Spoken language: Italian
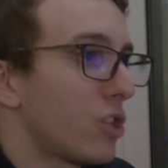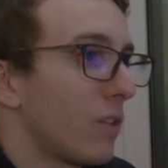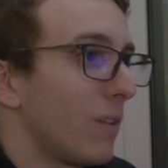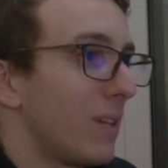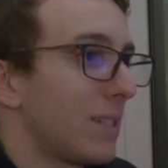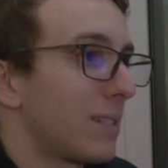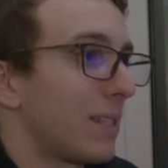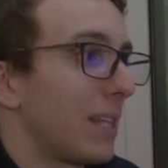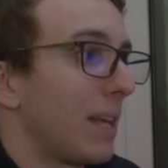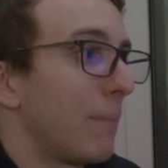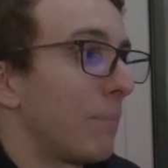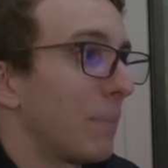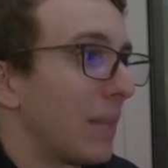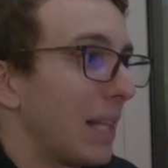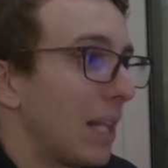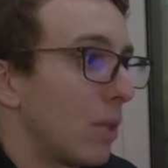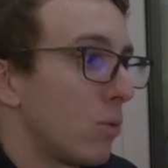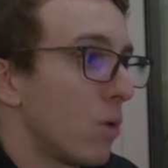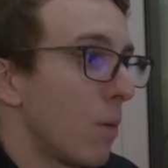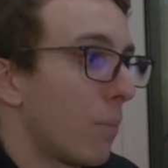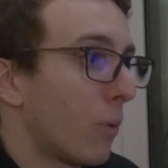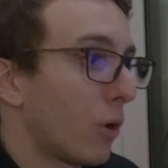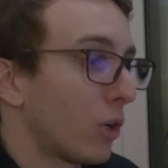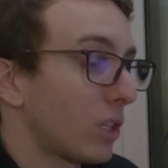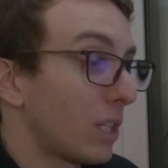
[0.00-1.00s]
viste le
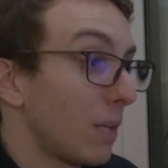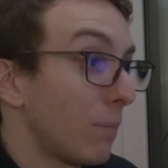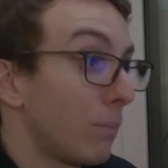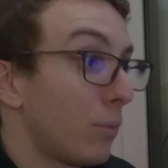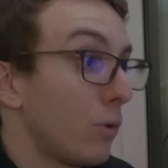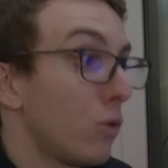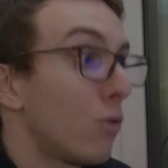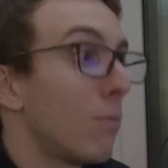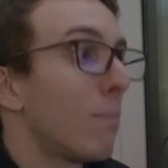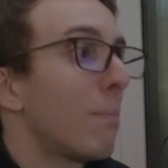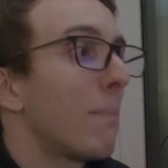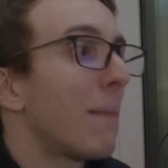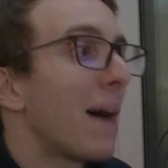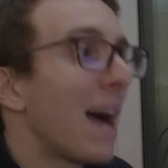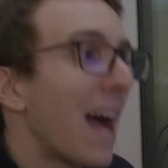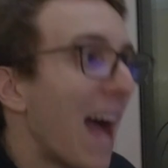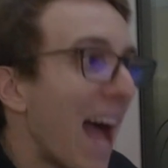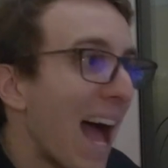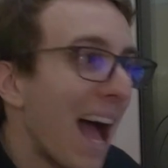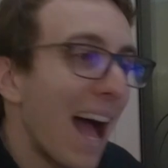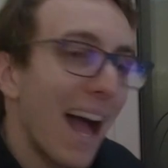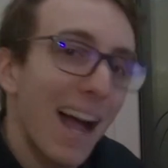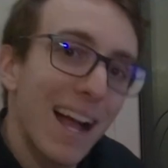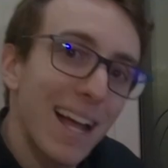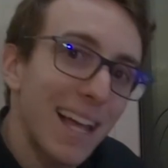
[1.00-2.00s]
due porte in più, ma
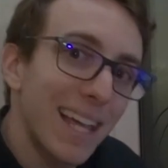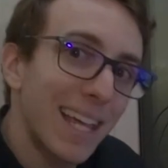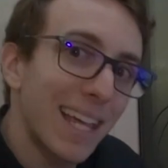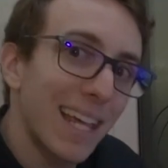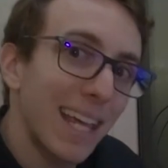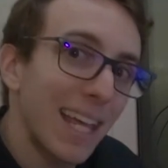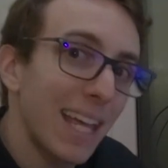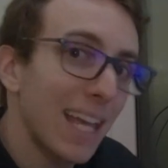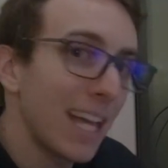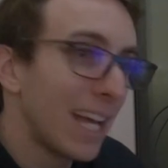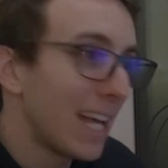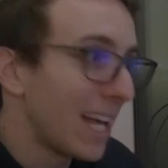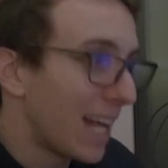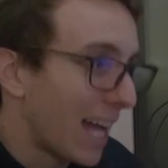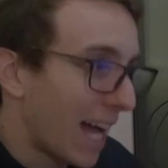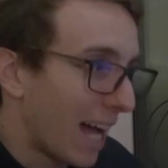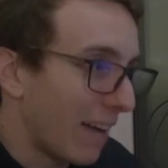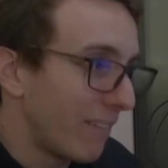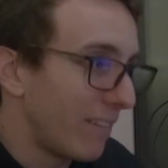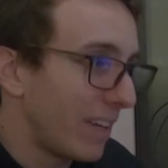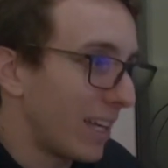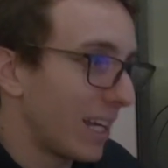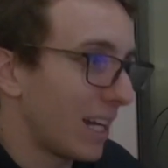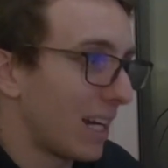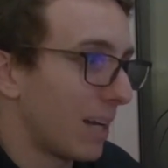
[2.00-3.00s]
anche
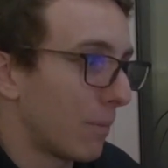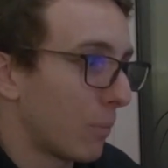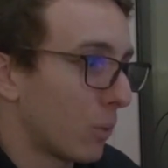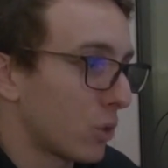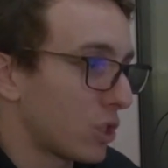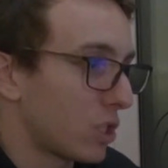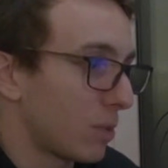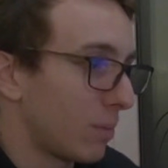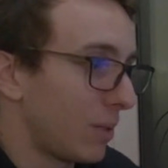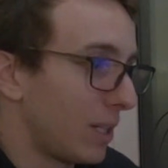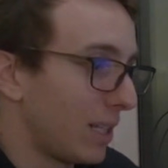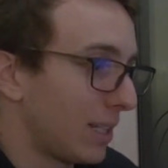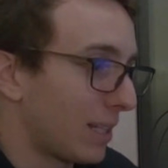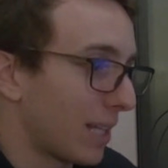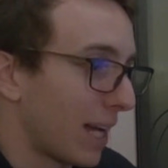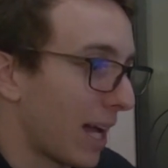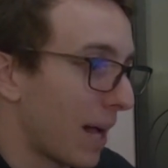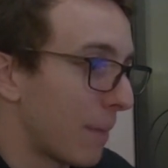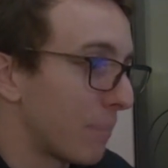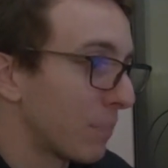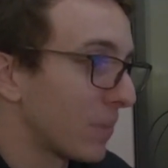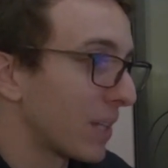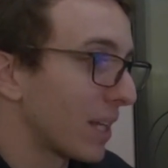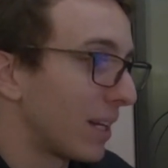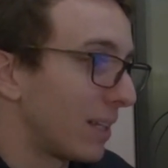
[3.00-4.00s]
avere la possibilità
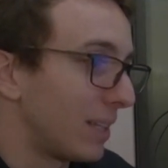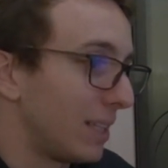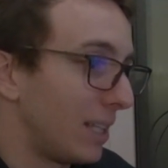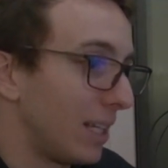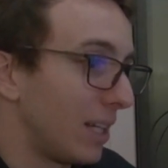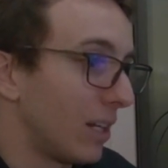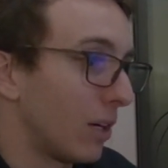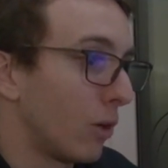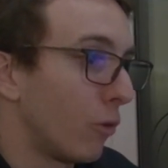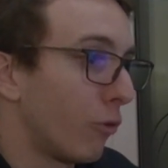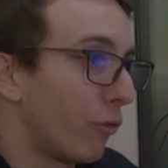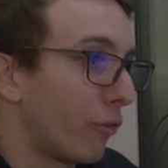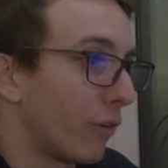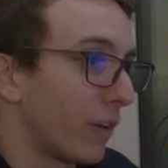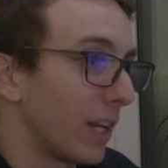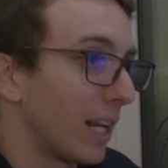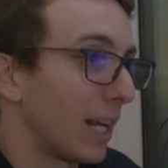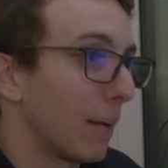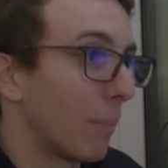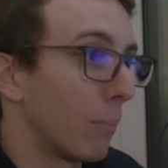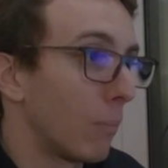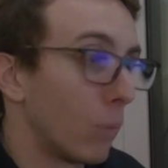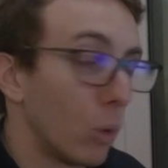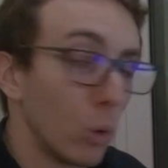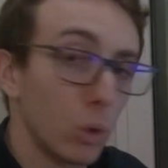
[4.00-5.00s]
di offrire
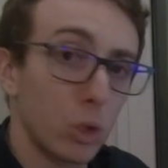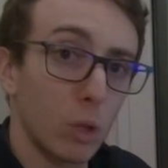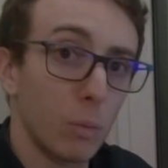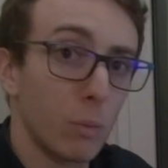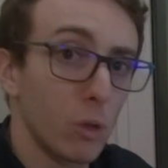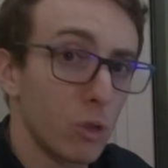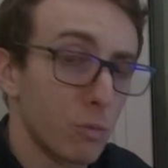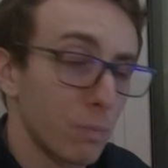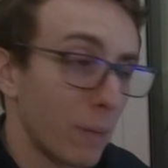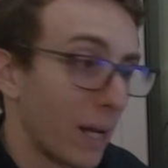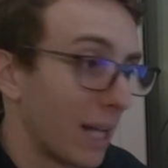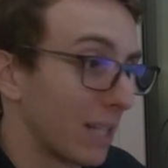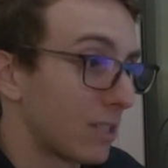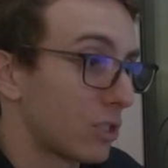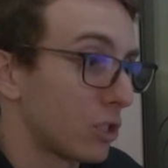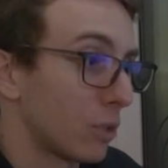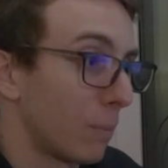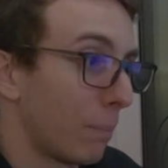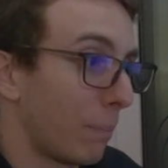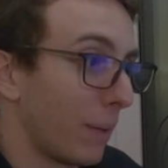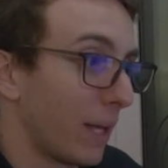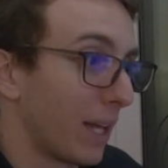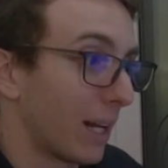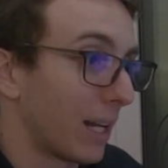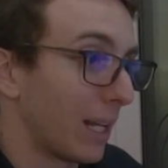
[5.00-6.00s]
molto più spazio
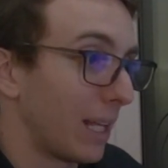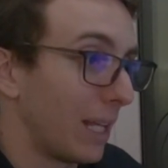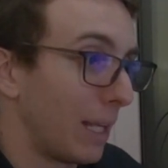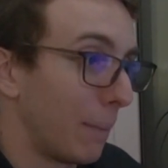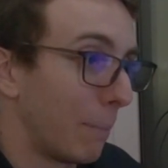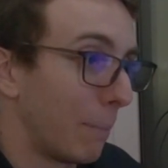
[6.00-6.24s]
per i